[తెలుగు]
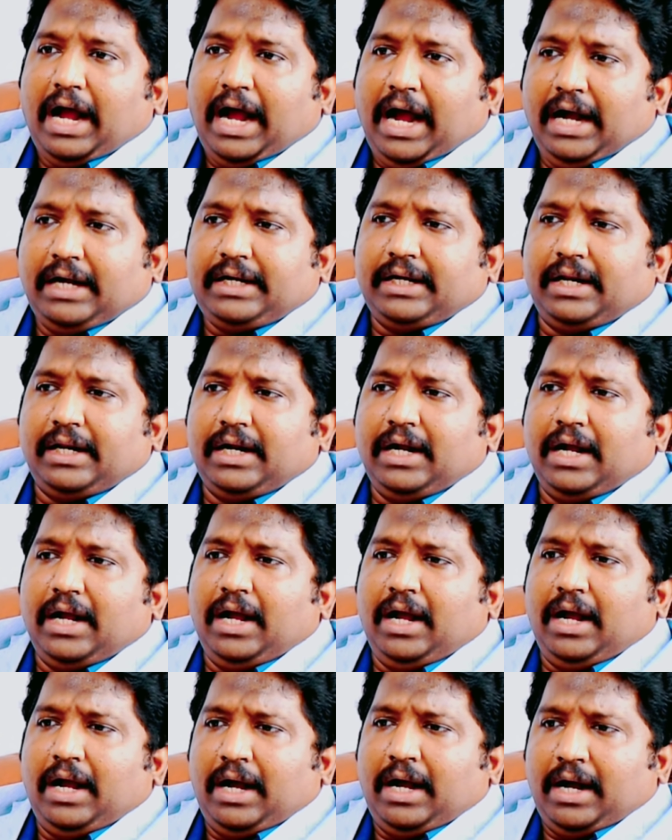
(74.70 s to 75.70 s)
ఆఖరిగా
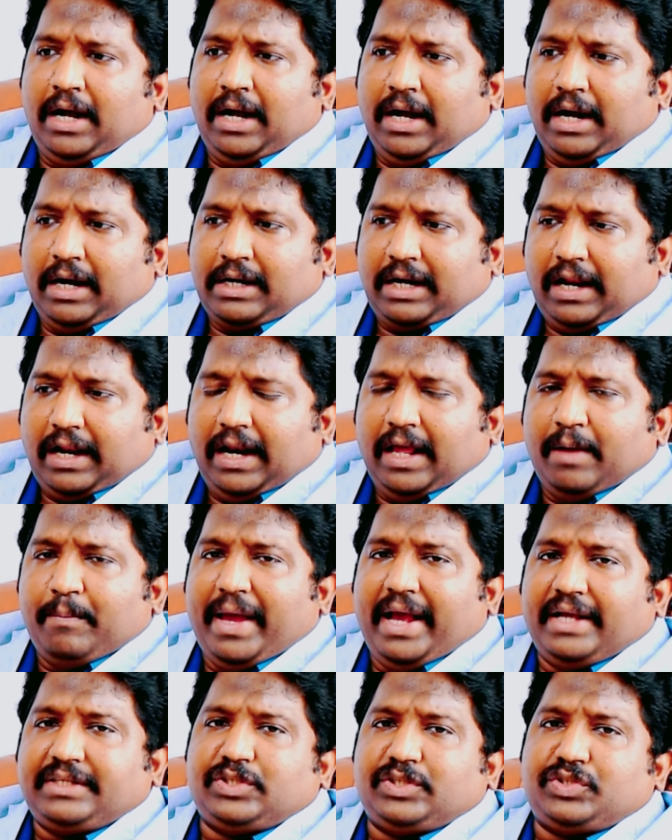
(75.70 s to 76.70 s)
ఆ
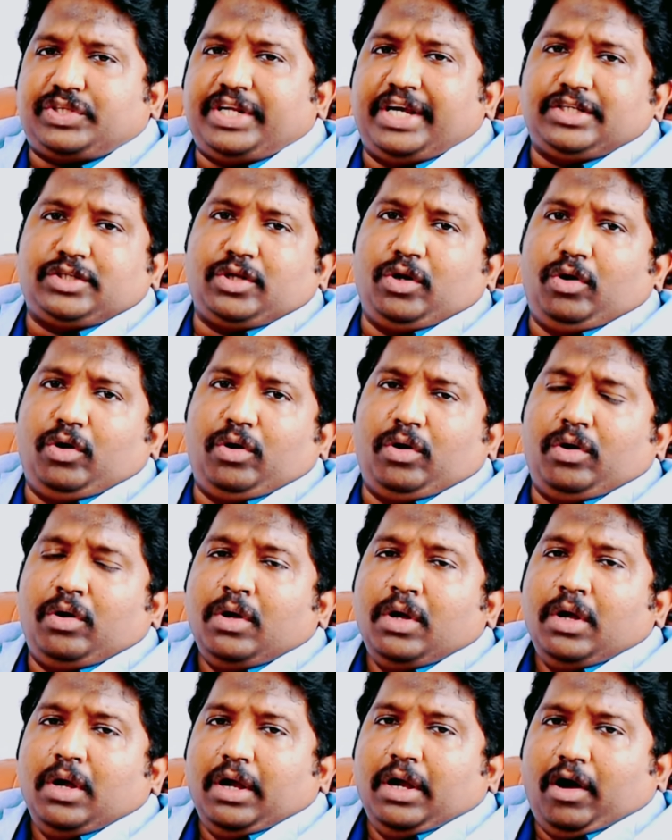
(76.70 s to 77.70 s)
క్లైమాక్స్ స్టేజ్లో
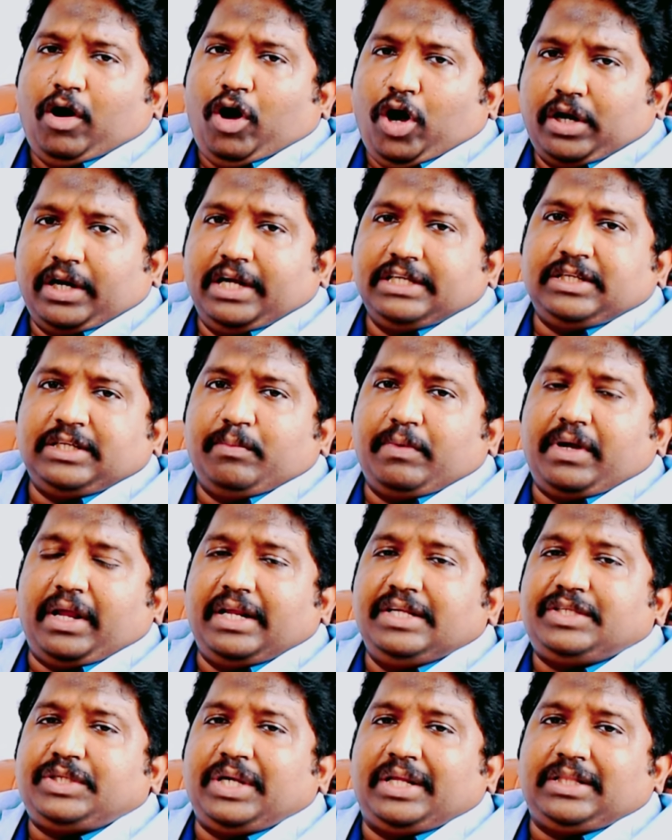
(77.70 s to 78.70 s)
ఆర్గిజంకి
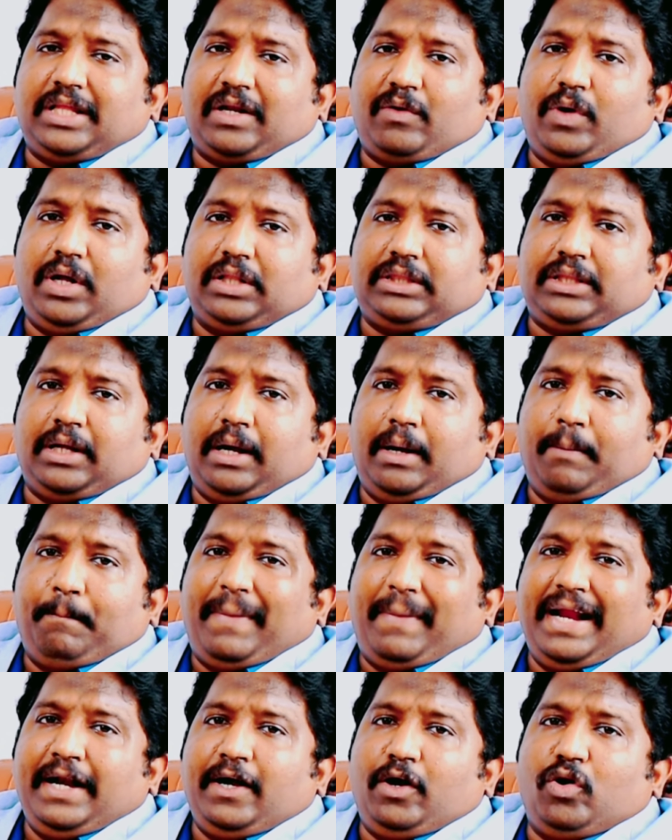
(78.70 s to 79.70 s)
రీచ్ అయిన తర్వాత
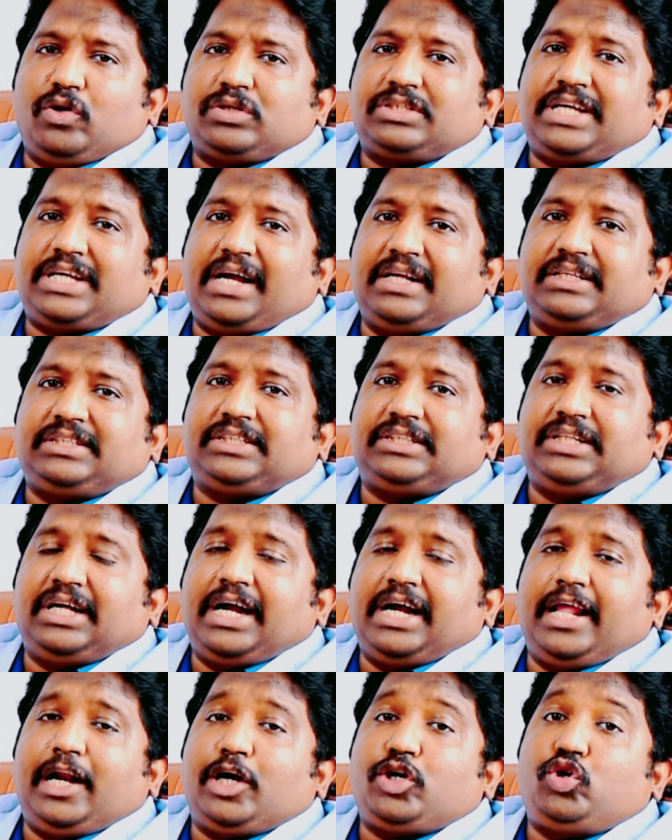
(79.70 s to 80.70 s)
మైండ్లో సహజ
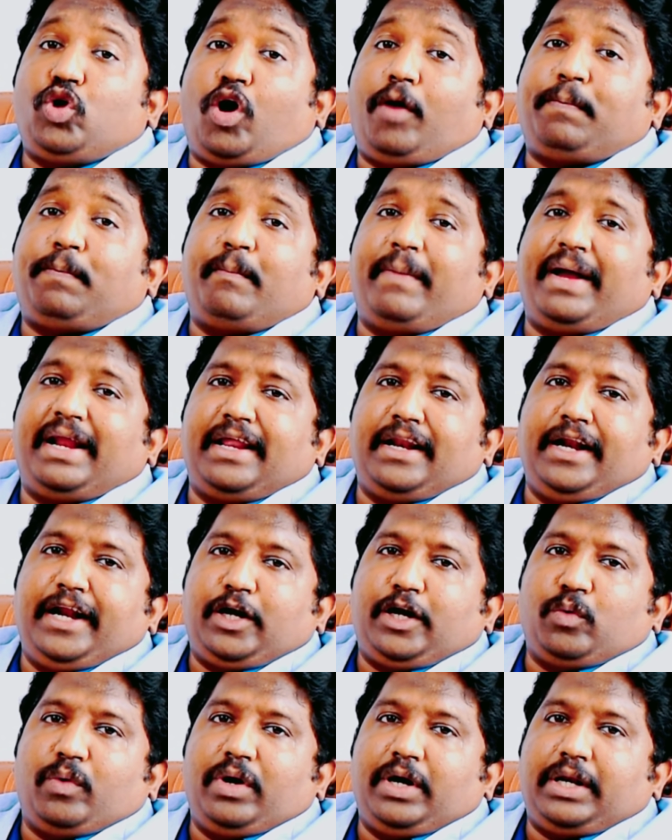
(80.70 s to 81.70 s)
సిద్ధంగానే డోపమైన్
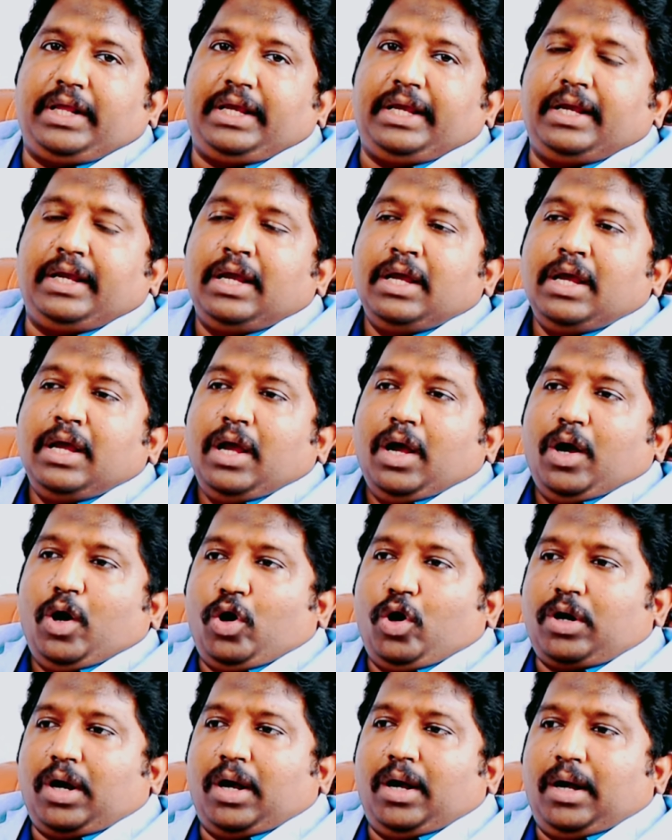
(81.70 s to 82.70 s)
అనేటువంటి
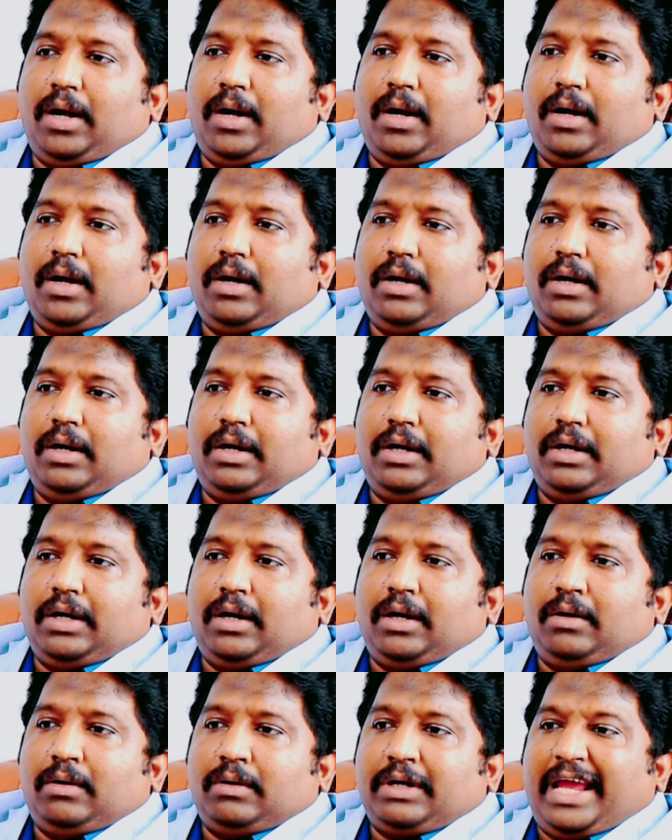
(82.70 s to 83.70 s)
ఒక
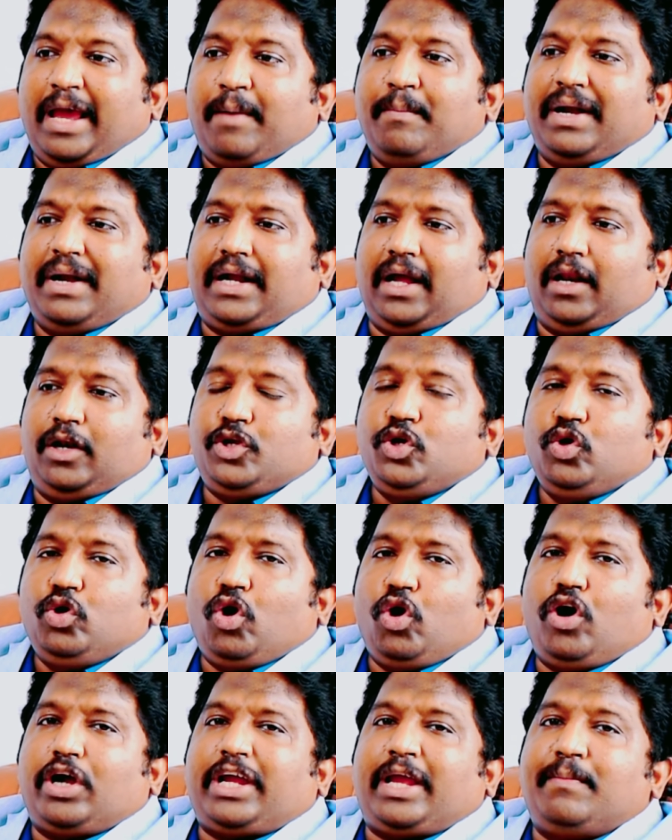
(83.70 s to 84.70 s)
కెమికల్
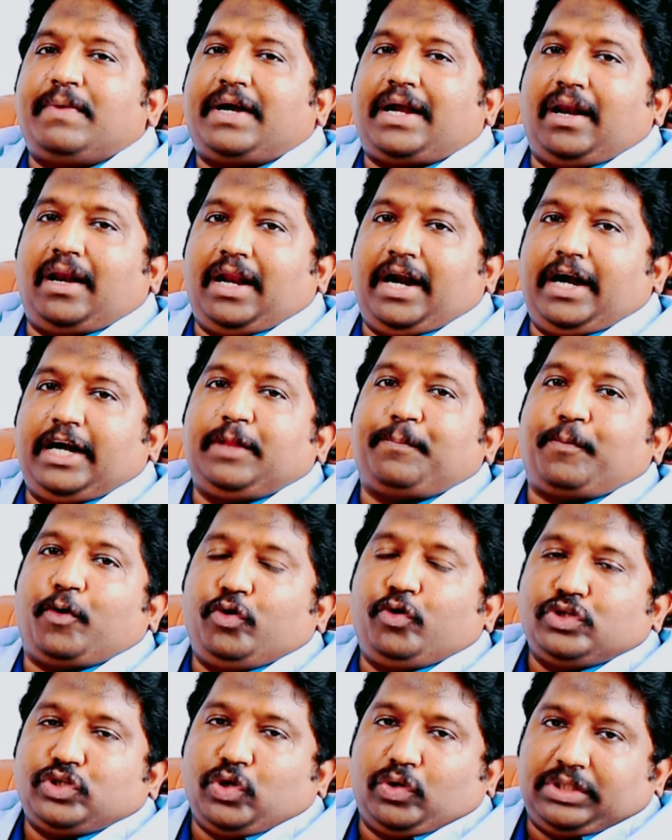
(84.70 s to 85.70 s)
న్యూరో కెమికల్ లాంటిది
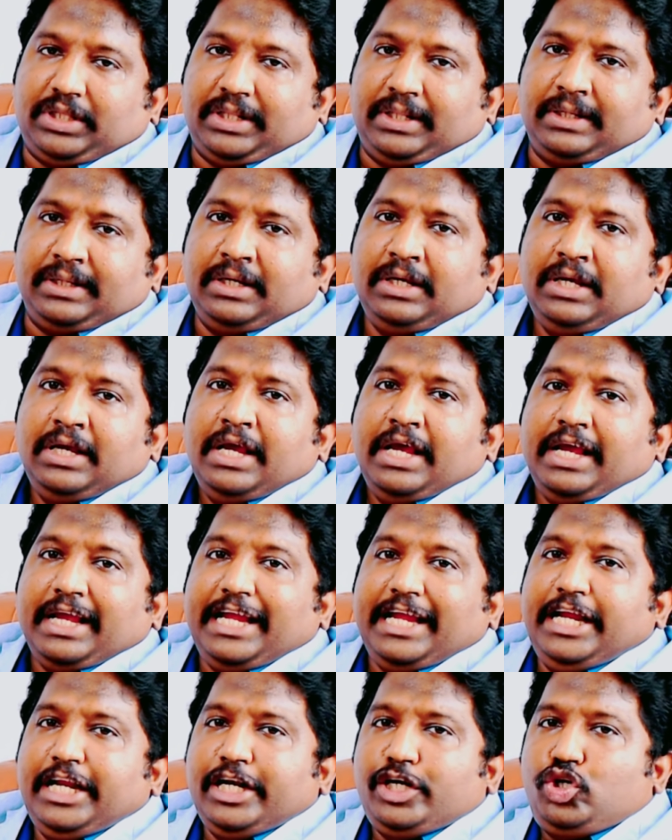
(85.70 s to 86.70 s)
ప్రొడ్యూస్ అవుతుంది
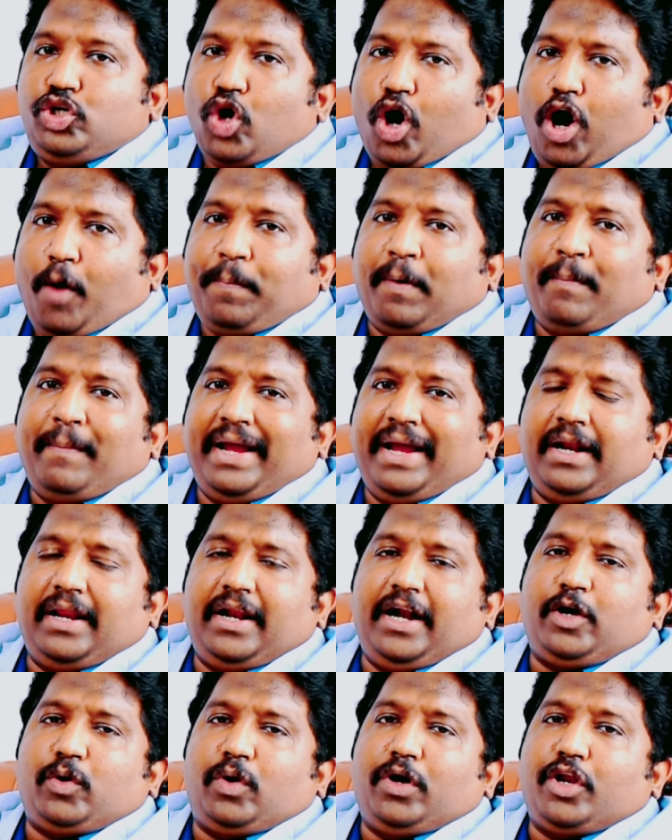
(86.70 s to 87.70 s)
ఈ డోపమైన్
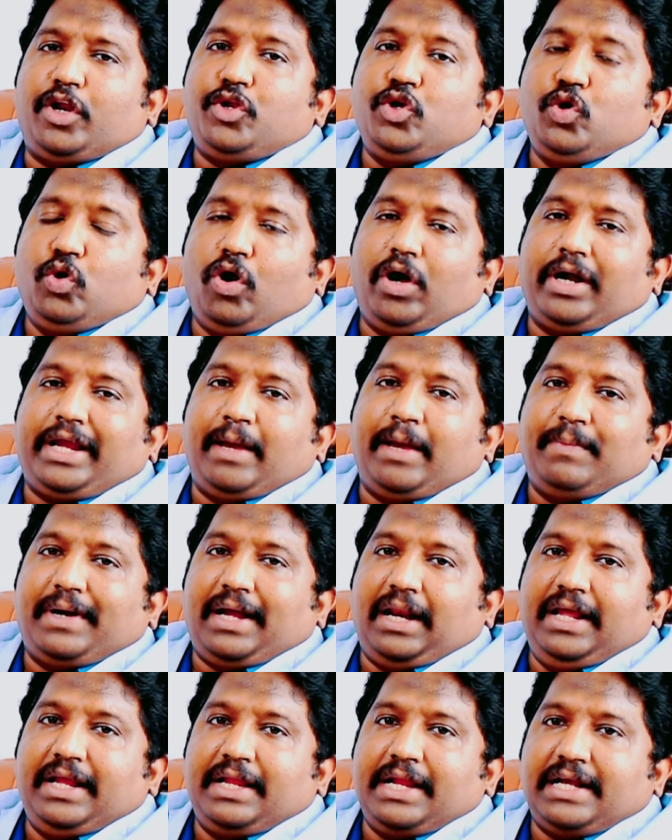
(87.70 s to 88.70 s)
అనేటువంటి న్యూరో
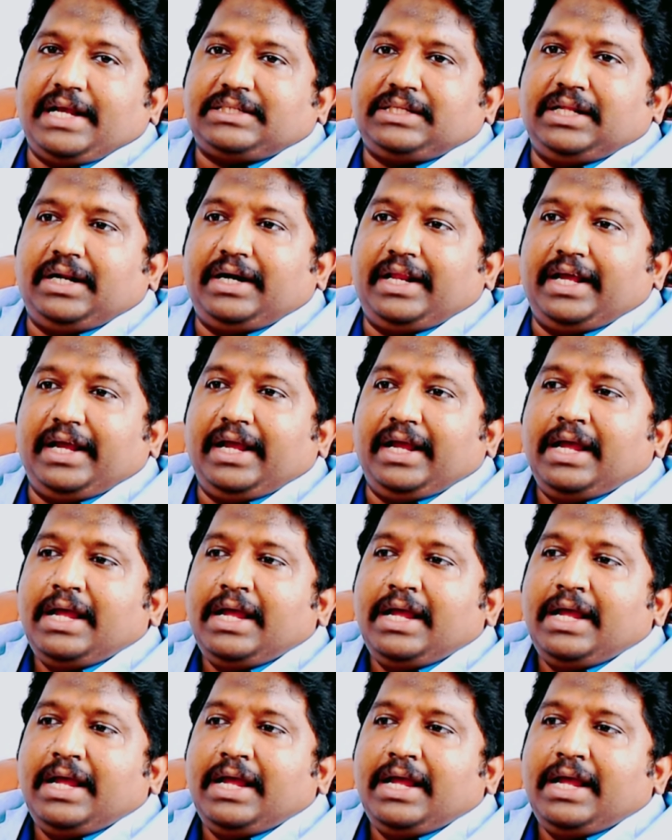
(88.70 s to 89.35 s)
కెమికల్ ఏం చేస్తుందంటే